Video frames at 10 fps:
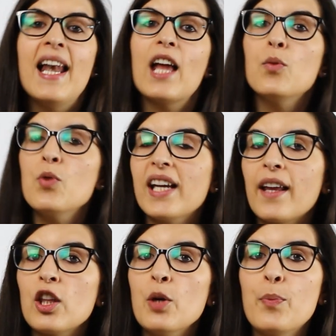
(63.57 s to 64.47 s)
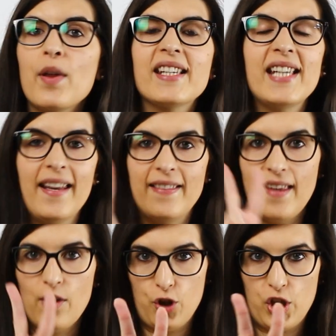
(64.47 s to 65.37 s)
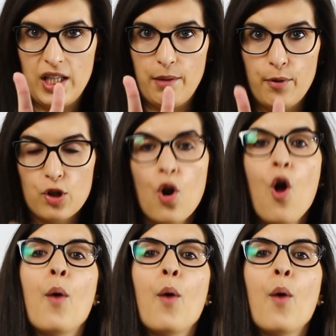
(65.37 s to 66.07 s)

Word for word: la comunicación puede ser de dos tipos.